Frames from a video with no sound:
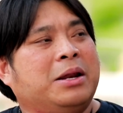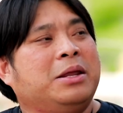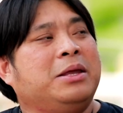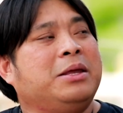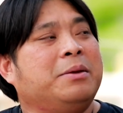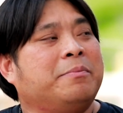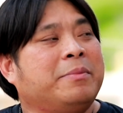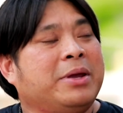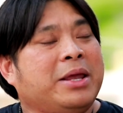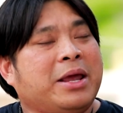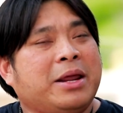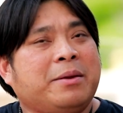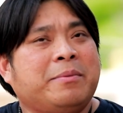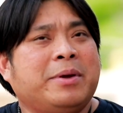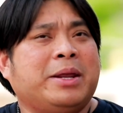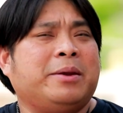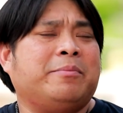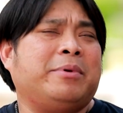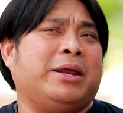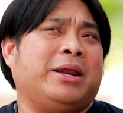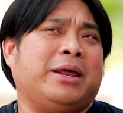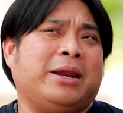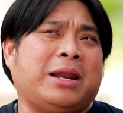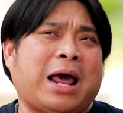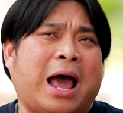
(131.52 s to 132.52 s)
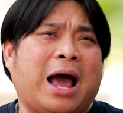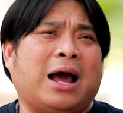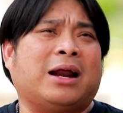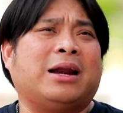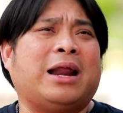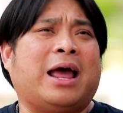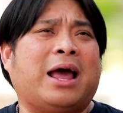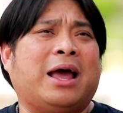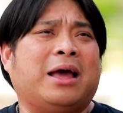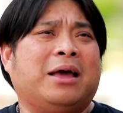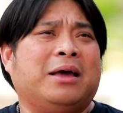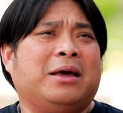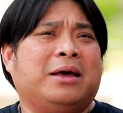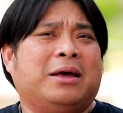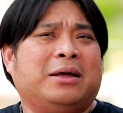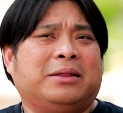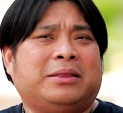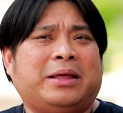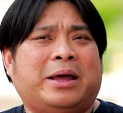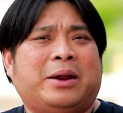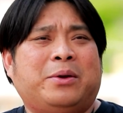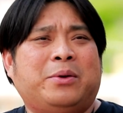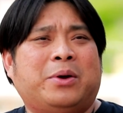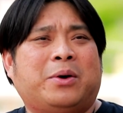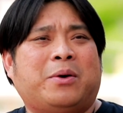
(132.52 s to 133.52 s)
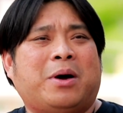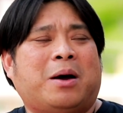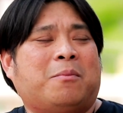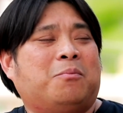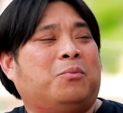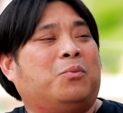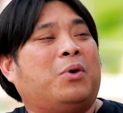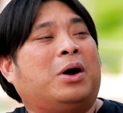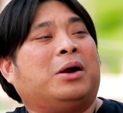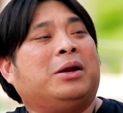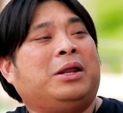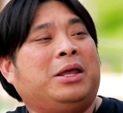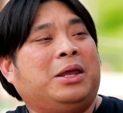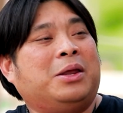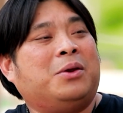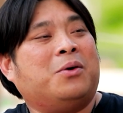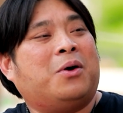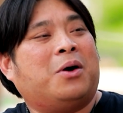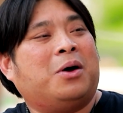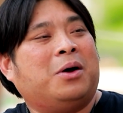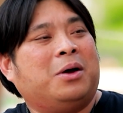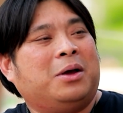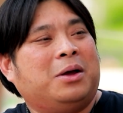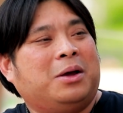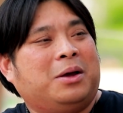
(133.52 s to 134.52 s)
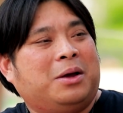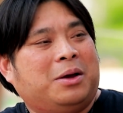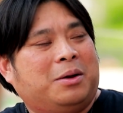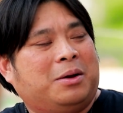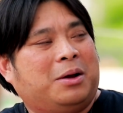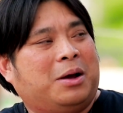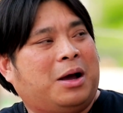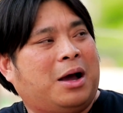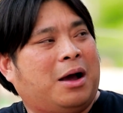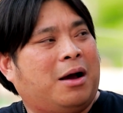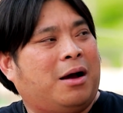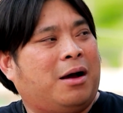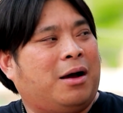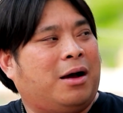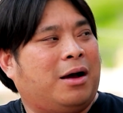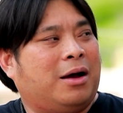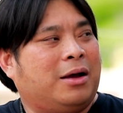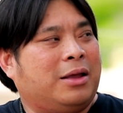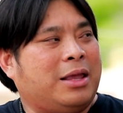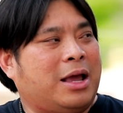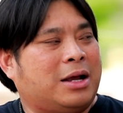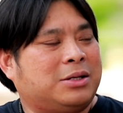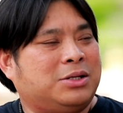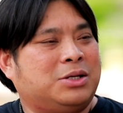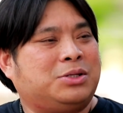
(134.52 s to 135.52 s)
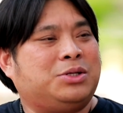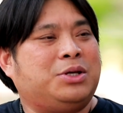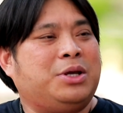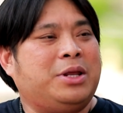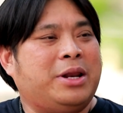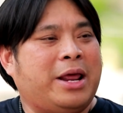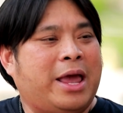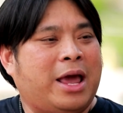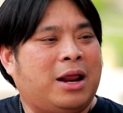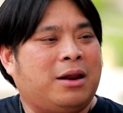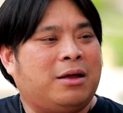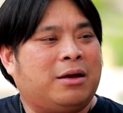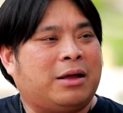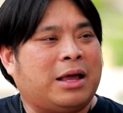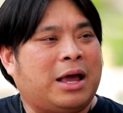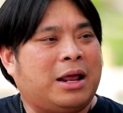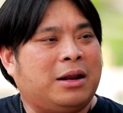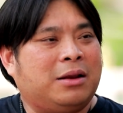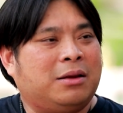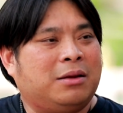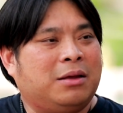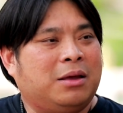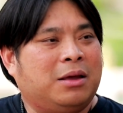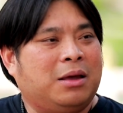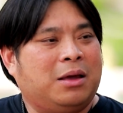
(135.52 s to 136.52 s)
อันนี้ไม่ไม่ไม่ได้ทักนะแต่ด้วยความหวังดีเนาะครับเอ่ออยากจะชี้แนะแล้วกัน